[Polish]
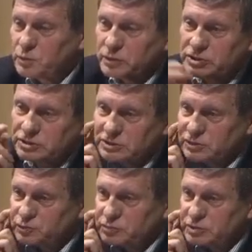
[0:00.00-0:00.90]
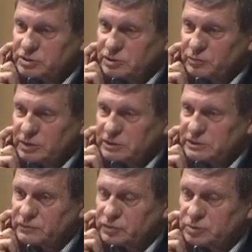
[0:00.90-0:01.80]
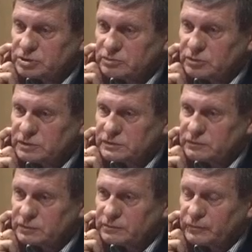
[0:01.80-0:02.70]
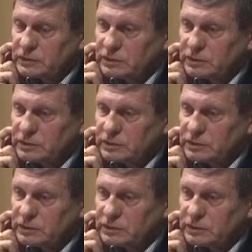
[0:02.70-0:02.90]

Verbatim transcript: społecznych czy publicznych pieniędzy w to przedsiębiorstwo.